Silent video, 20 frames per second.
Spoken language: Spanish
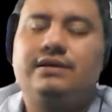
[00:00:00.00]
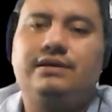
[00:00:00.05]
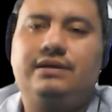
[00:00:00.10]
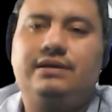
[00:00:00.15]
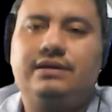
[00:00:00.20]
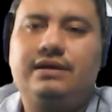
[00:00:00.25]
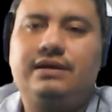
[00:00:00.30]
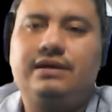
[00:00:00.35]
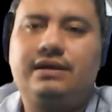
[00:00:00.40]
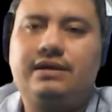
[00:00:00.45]

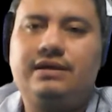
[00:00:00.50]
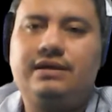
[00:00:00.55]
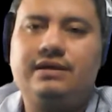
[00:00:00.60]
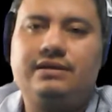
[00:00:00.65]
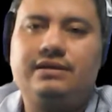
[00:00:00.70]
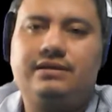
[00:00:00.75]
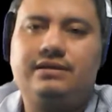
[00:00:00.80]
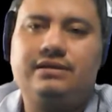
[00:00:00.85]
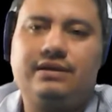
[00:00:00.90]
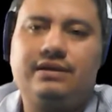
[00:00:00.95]
Eh,
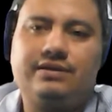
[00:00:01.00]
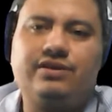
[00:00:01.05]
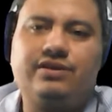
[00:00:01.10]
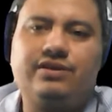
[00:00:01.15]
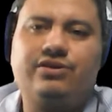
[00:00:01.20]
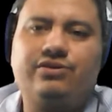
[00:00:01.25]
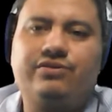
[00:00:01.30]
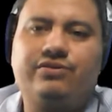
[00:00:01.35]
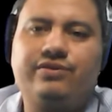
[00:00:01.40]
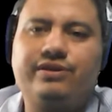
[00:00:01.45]
aquí sí ha
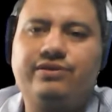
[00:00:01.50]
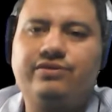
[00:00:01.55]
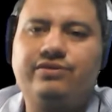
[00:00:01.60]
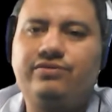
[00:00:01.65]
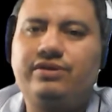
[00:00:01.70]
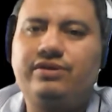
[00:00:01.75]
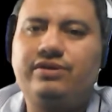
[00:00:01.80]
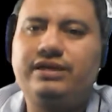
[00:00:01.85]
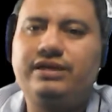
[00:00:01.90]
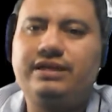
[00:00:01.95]
estado lloviendo
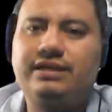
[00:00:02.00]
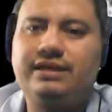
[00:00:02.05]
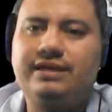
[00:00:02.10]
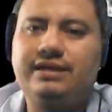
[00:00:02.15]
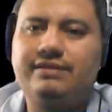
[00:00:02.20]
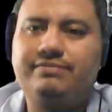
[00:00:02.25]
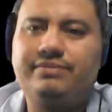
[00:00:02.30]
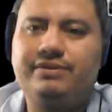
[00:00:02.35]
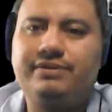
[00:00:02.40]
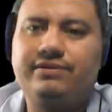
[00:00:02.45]
durante el
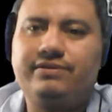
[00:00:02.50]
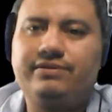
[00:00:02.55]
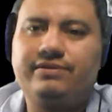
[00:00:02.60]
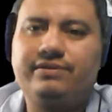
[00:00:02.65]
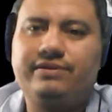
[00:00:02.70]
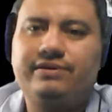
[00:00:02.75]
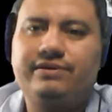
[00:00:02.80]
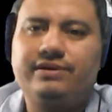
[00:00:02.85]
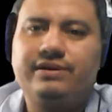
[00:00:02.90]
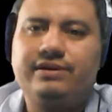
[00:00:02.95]
día,
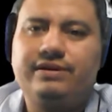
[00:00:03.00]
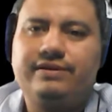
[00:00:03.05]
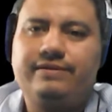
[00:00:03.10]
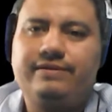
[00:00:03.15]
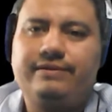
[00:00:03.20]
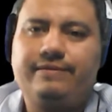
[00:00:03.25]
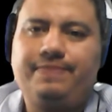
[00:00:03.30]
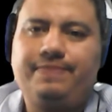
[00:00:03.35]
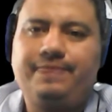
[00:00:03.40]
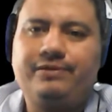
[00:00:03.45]
pero
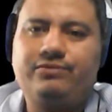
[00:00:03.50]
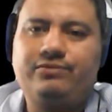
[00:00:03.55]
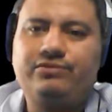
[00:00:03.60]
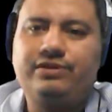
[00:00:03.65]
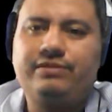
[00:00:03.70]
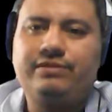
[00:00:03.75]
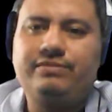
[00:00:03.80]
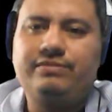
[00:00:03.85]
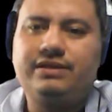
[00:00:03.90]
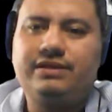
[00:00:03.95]

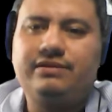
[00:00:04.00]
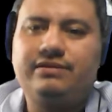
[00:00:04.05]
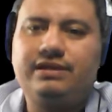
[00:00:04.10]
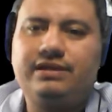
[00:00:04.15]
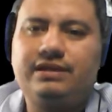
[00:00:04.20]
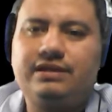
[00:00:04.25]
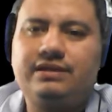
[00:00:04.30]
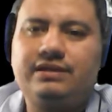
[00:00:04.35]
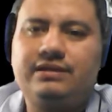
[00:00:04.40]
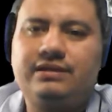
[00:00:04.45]
Justamente
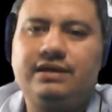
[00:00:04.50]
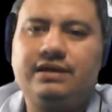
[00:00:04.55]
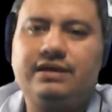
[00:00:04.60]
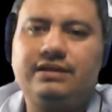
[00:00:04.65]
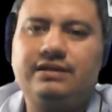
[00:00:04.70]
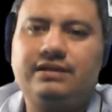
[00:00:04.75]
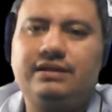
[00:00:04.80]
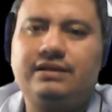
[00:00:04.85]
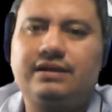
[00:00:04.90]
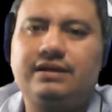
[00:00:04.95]
ahorita
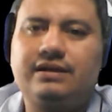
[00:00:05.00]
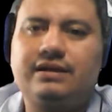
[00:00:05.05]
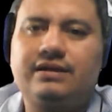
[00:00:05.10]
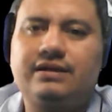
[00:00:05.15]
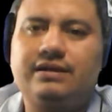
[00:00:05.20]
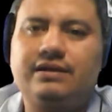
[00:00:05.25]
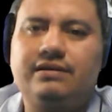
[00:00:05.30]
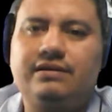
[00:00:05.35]
está, Tatra.